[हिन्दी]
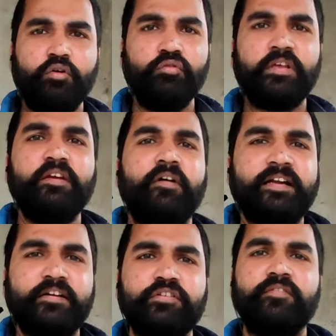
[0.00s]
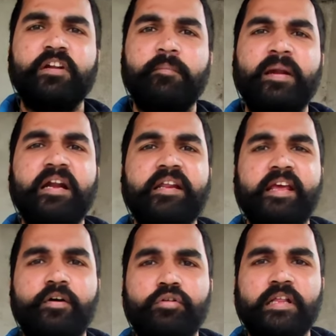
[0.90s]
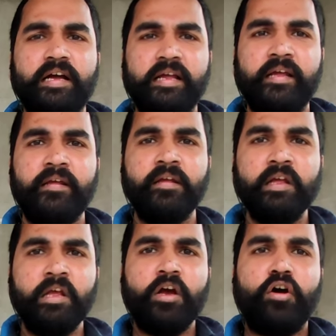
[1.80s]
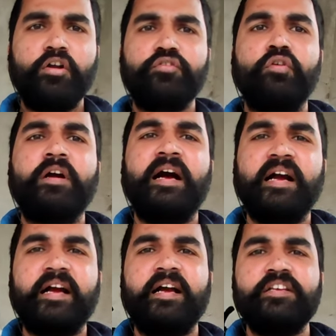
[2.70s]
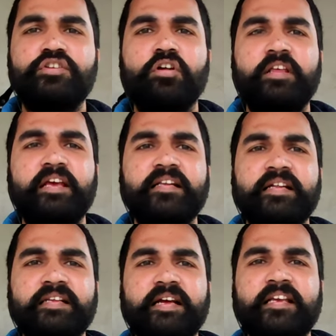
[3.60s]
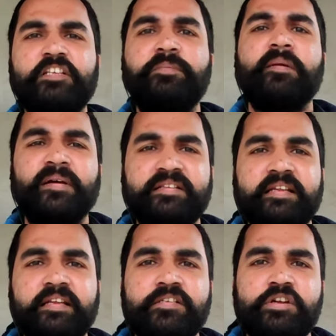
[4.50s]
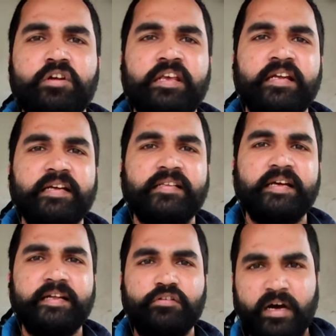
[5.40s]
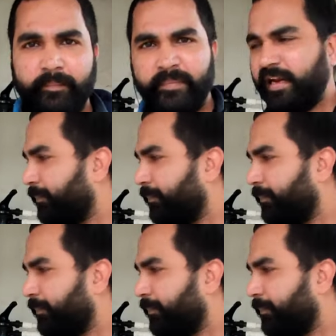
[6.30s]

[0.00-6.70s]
रहा हूँ कि वाटर सॉफ्टनर प्लांट क्या होता है और इसको कहाँ कहाँ इंस्टॉल किया जाता है किस पर्पज़ के लिए इंस्टॉल किया जाता है तो आप